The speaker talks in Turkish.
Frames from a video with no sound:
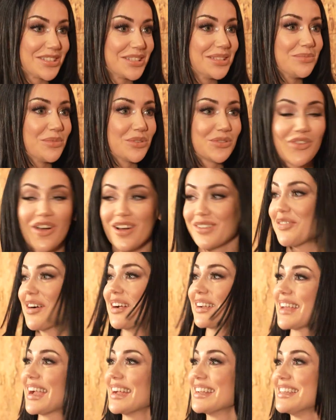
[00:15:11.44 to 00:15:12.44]
canım mutfak
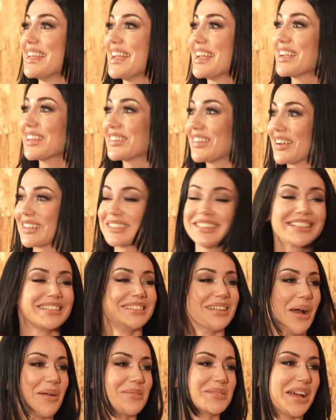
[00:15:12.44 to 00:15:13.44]
var ben niye yatakta
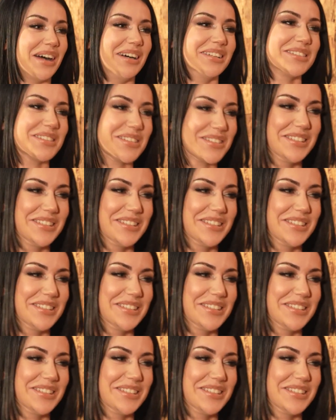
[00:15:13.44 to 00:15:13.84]
krem şanti